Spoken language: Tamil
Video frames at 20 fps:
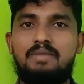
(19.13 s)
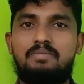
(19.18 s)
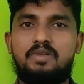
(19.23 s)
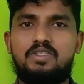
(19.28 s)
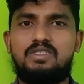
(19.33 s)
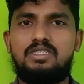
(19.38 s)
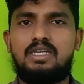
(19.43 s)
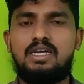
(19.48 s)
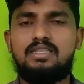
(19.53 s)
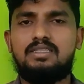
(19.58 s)

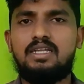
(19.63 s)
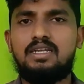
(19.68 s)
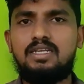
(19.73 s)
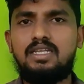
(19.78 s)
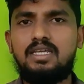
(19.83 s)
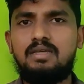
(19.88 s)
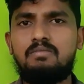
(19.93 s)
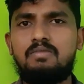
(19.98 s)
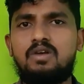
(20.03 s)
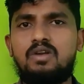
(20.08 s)
அனுப்பி வச்சிருக்காங்க இந்த
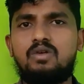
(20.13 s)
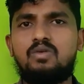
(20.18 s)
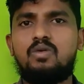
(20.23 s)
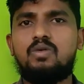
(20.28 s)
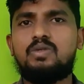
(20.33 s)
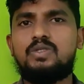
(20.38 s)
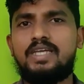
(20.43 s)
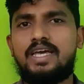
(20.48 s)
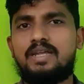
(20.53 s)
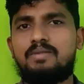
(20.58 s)
டீம் பியோட
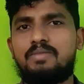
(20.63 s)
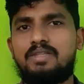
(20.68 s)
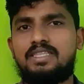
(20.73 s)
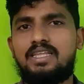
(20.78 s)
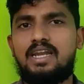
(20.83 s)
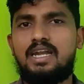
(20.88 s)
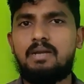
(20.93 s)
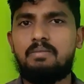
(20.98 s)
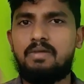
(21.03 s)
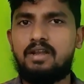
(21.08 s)
கோச் யார்
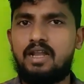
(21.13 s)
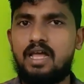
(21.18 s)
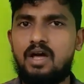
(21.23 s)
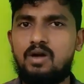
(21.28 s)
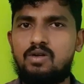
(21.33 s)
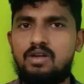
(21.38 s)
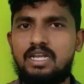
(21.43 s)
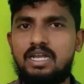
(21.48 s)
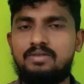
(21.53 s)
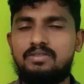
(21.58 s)
பார்த்தீங்கன்னா நம்ம
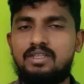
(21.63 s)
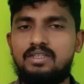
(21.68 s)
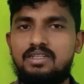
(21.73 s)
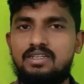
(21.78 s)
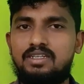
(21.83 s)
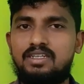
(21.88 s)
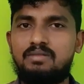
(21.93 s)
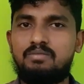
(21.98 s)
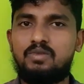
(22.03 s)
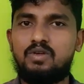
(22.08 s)
ராகுல் டிராவிட் தான்
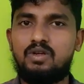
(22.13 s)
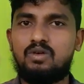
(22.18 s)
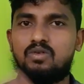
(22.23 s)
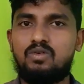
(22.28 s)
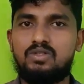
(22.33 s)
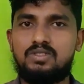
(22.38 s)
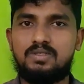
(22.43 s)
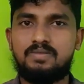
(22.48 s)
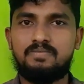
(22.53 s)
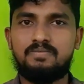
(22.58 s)
இந்த டீம் பியோட
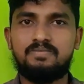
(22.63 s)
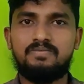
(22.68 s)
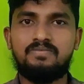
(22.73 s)
கோச்